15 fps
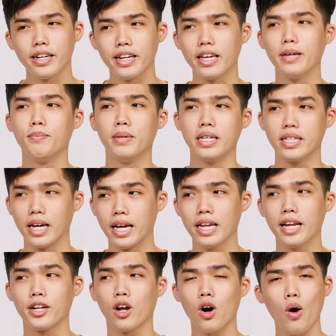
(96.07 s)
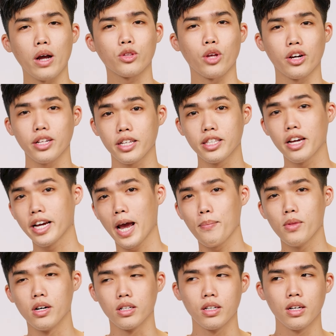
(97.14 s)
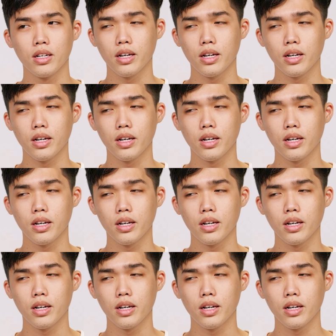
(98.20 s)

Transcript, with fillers: thì mình nghĩ là nó hoàn toàn có thể chơi game được